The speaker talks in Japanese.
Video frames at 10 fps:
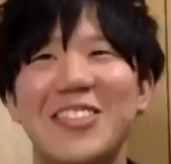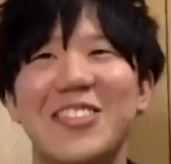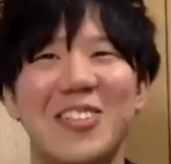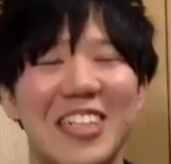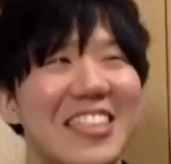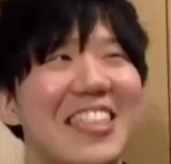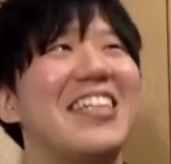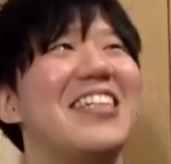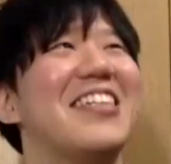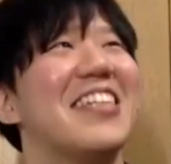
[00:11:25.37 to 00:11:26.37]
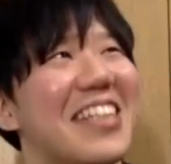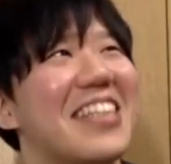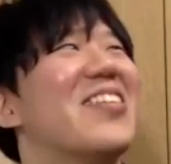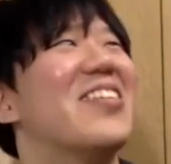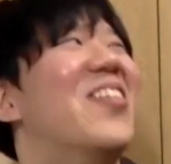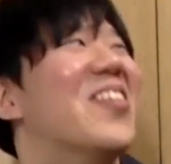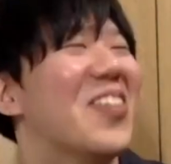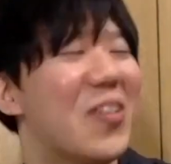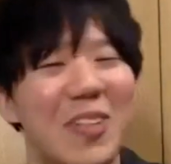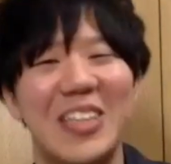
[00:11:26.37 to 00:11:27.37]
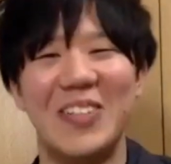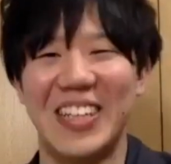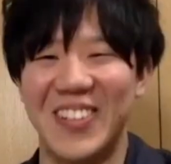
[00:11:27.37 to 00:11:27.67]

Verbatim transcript: とか素敵だなって思ってみて。